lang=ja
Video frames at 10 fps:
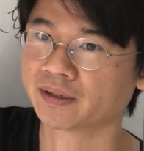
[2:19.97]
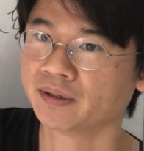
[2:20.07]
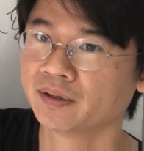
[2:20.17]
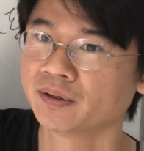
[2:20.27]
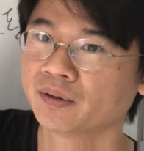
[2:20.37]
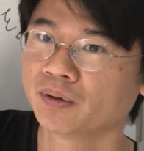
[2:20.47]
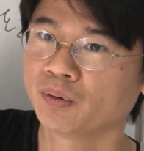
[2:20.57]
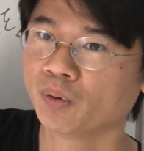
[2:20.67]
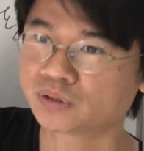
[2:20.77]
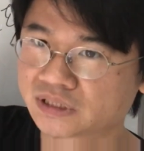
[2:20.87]
現
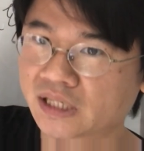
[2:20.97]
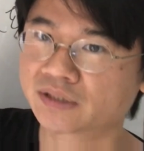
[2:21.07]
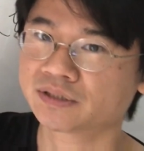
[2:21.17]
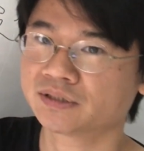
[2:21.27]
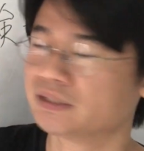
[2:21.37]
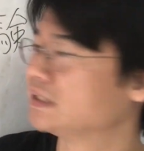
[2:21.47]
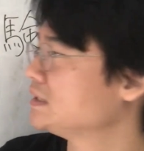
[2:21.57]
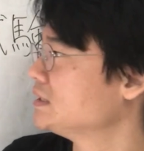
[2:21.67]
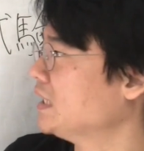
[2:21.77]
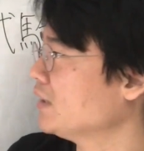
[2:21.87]
をチェックするんで
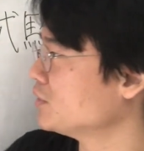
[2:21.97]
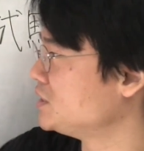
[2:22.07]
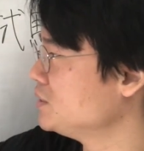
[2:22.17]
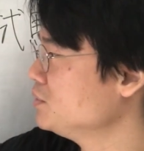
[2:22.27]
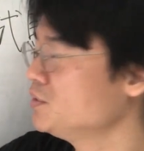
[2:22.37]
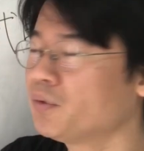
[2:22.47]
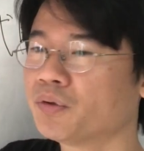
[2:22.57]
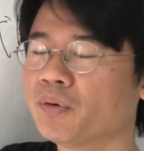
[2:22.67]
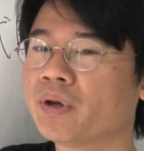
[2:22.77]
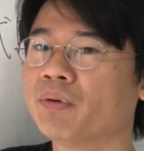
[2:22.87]
す。あと自分の
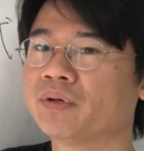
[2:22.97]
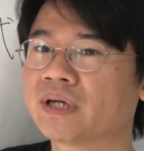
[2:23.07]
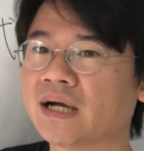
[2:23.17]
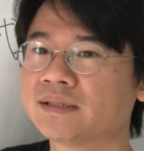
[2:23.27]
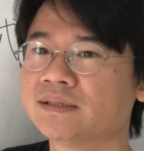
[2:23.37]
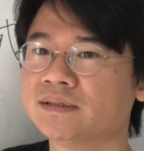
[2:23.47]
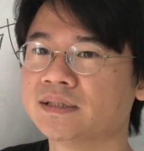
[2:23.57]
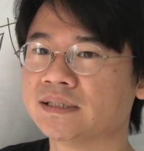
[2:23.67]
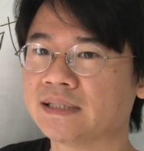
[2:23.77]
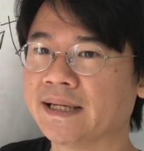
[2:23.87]
表現を比較するん
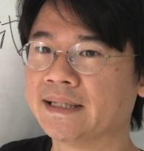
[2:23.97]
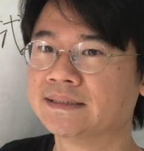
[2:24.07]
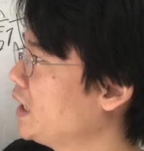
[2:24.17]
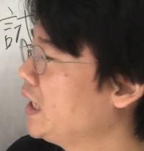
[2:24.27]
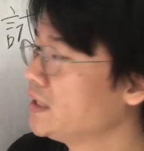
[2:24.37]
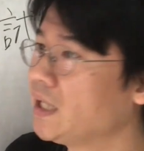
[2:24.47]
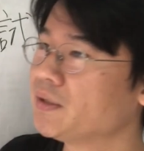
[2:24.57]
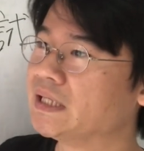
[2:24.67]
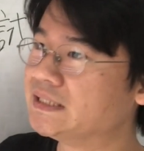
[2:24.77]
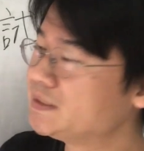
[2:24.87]
ですね。な
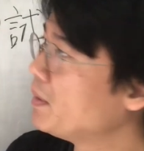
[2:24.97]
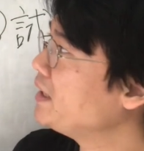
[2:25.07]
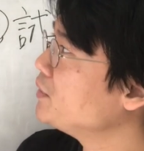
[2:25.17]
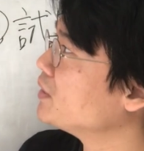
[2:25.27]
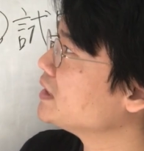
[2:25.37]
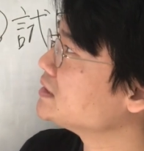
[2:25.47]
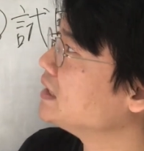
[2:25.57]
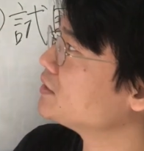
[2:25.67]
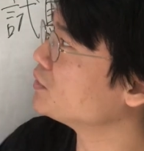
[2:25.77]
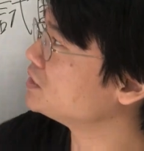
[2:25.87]
ので一番いいのはです
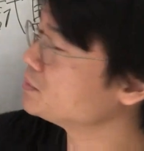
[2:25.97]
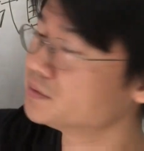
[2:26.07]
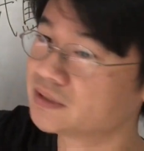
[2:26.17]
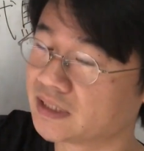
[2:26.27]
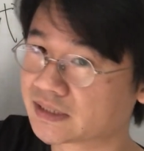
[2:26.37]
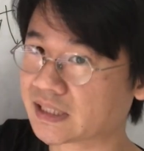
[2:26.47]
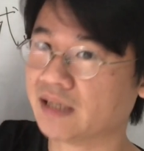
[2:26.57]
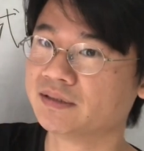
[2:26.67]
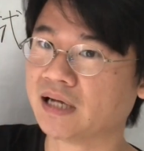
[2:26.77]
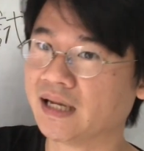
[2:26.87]
ね、その自分で
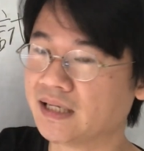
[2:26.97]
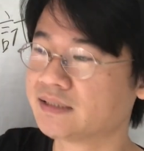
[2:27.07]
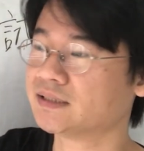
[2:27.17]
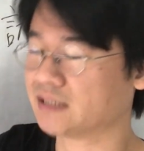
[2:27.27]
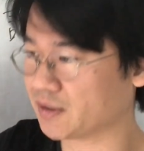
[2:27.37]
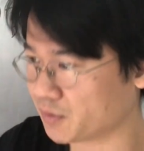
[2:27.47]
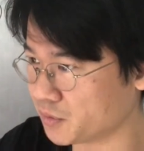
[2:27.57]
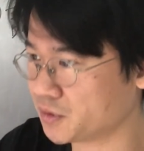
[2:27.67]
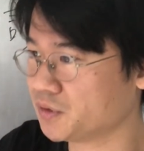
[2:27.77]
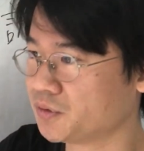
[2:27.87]
使う、話す、
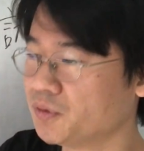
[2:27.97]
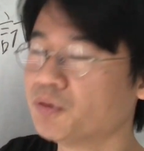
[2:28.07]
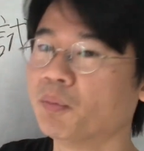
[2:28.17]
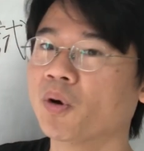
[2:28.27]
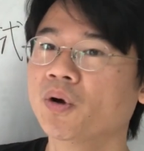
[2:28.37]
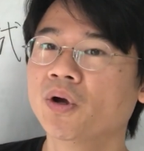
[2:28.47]
チャットするというのも、